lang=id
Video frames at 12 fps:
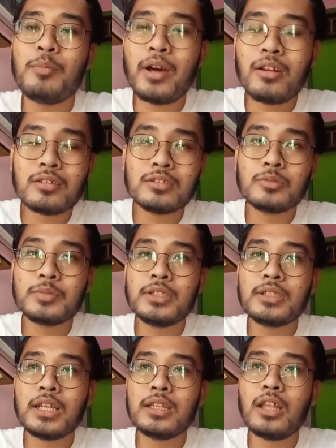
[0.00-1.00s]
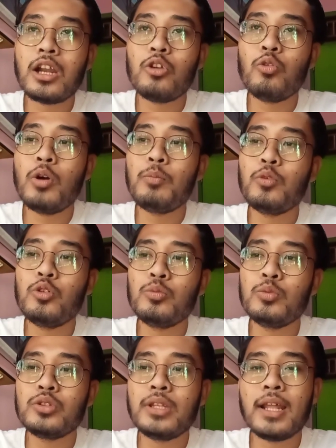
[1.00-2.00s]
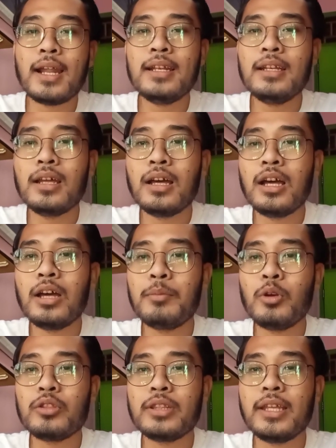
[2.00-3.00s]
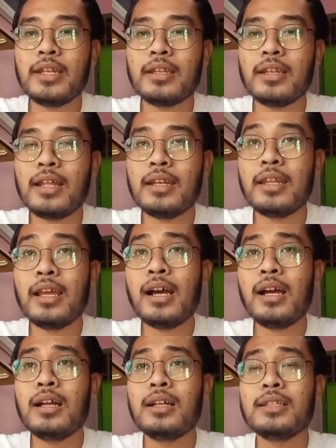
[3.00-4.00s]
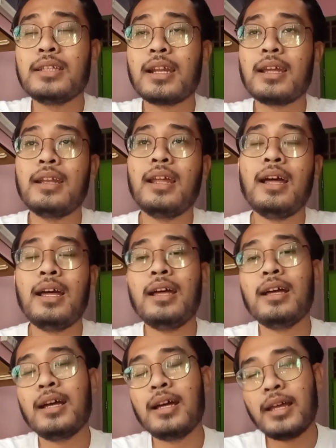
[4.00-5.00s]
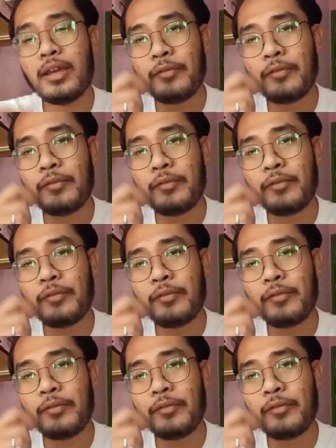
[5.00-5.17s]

baru konsumsi sekitar 20 butiran uh, biotin dan dia terkena uh,